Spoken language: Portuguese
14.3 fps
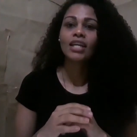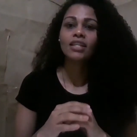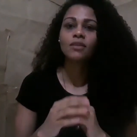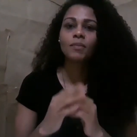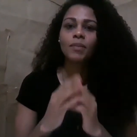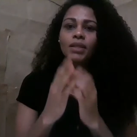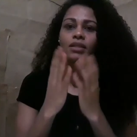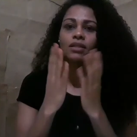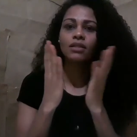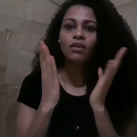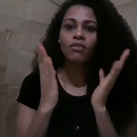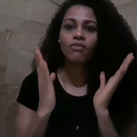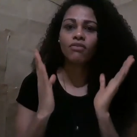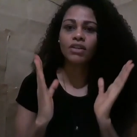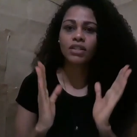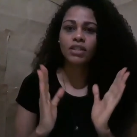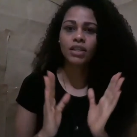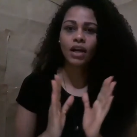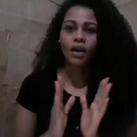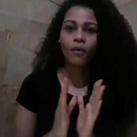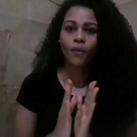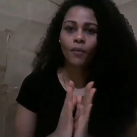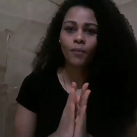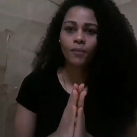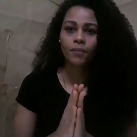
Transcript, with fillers: é expressão facial.